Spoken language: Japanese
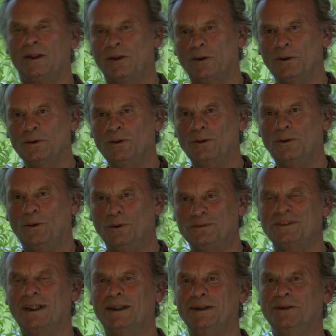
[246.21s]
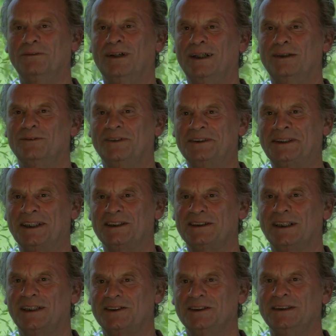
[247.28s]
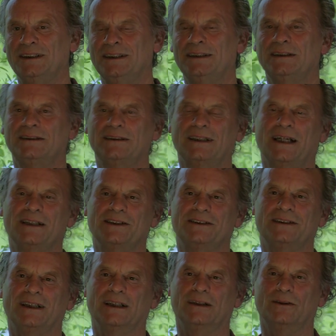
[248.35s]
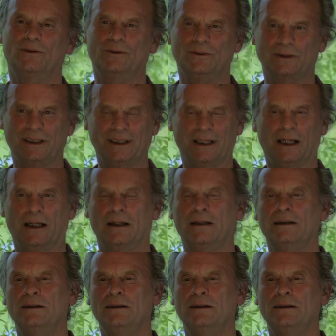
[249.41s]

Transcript: このお二人は私たちに対して大きな